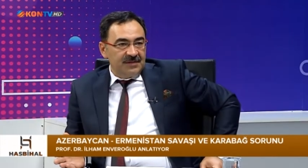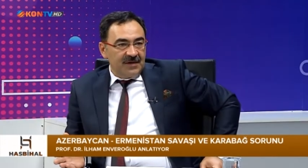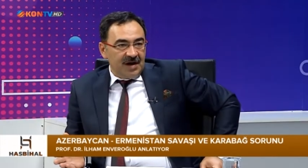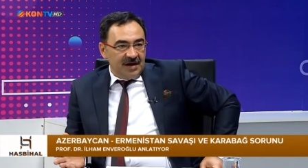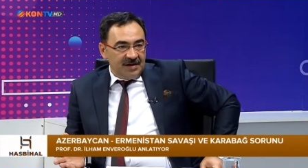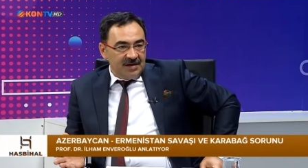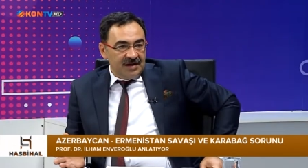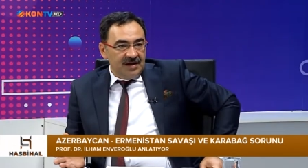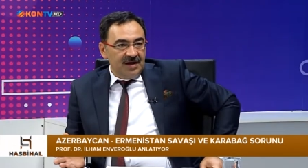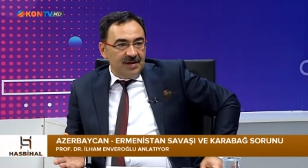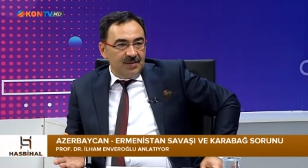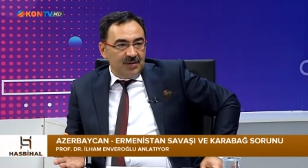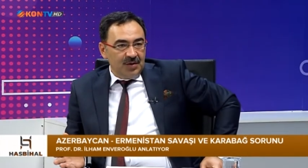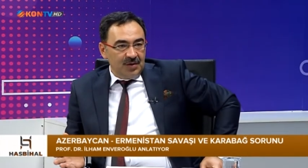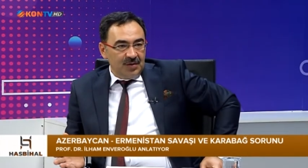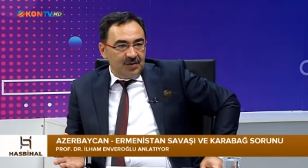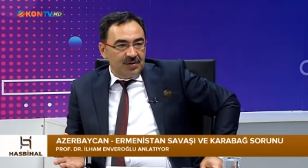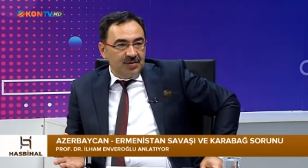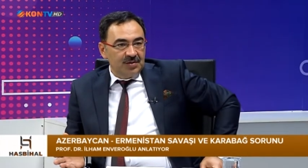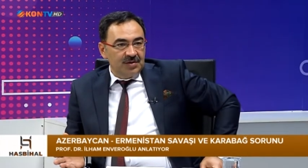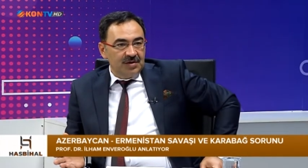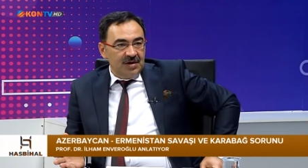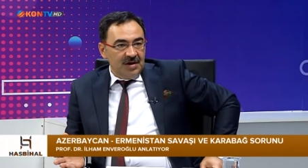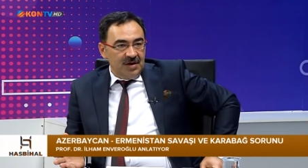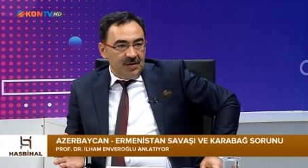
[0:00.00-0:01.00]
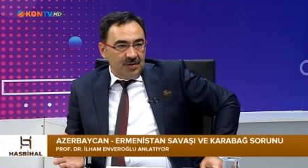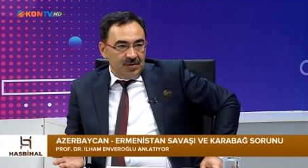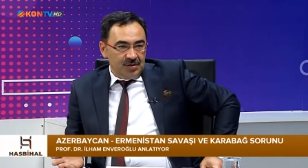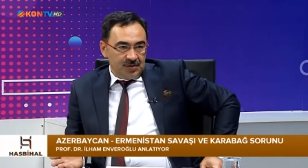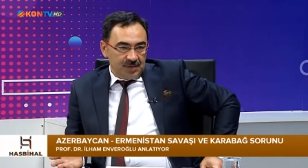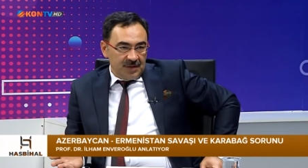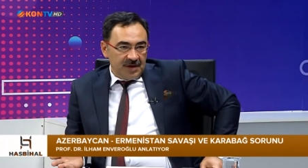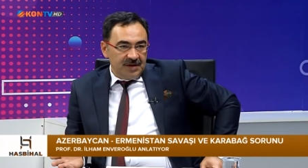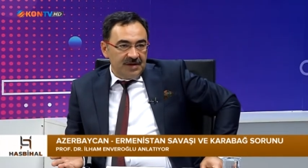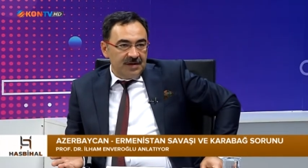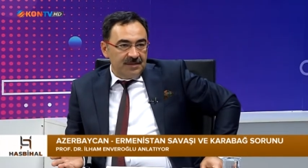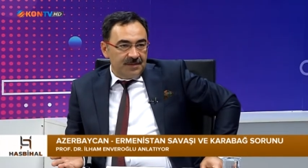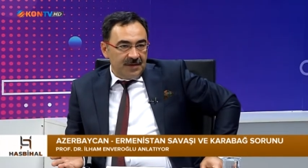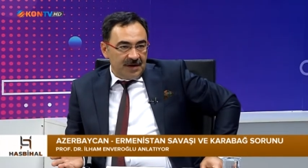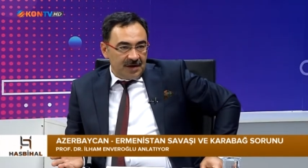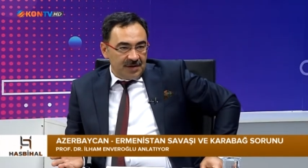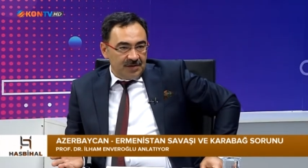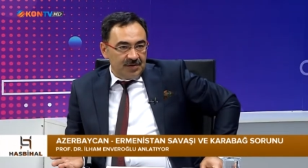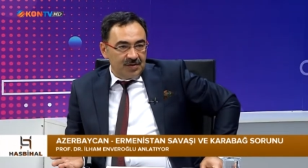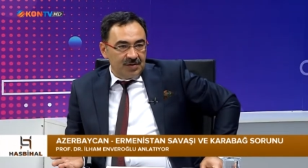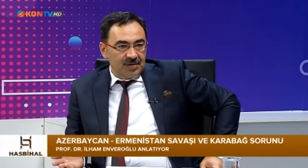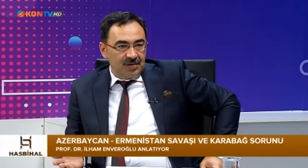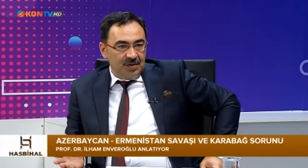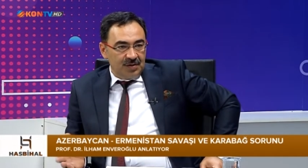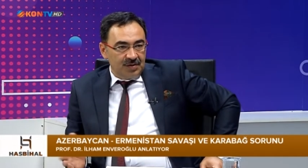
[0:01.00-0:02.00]
katliamı olduğunda Osmanlı
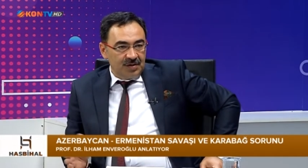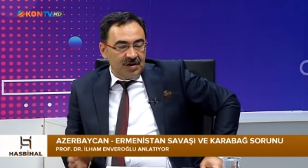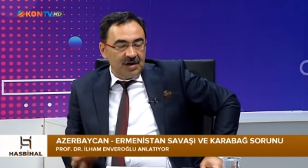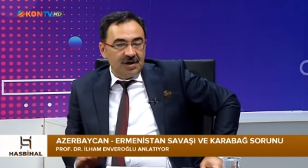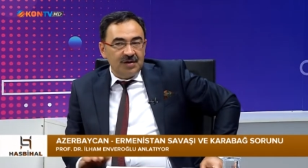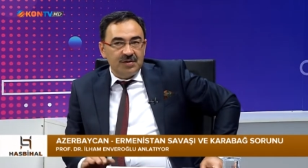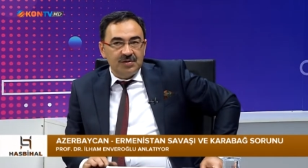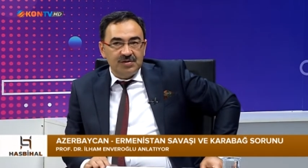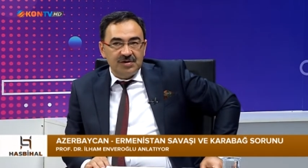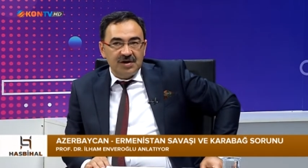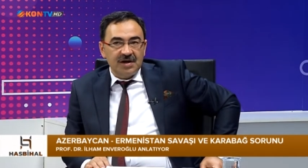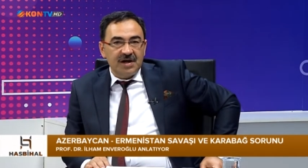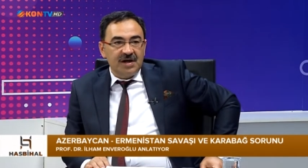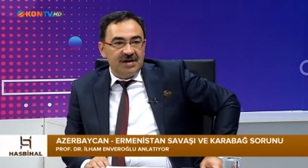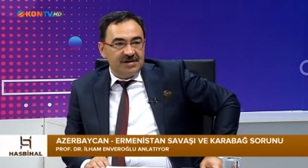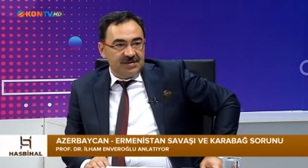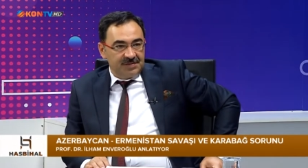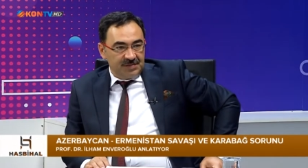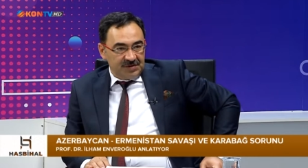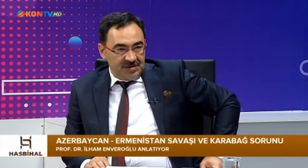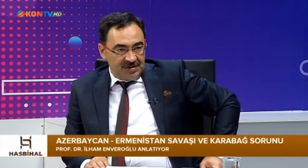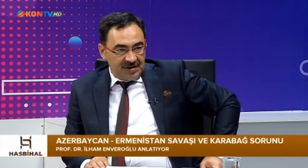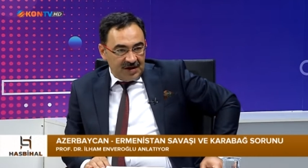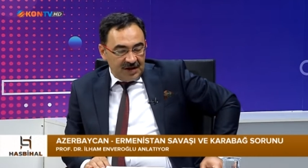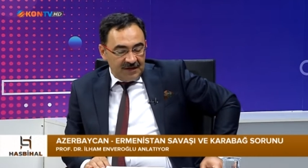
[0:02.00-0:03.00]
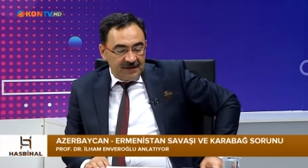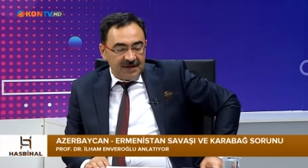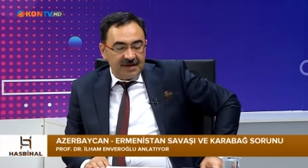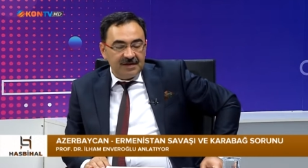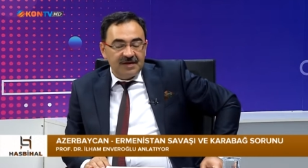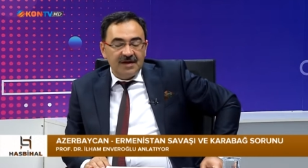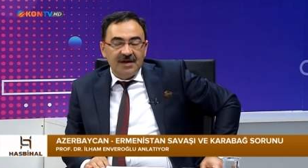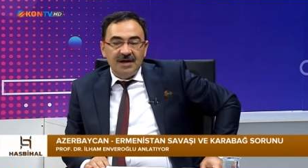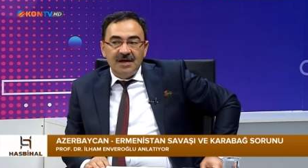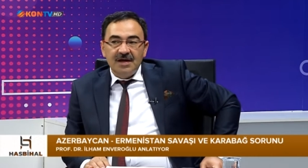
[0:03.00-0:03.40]
İmparatorluğu evet, onlara sığındılar. kucak açmıştı. Evet.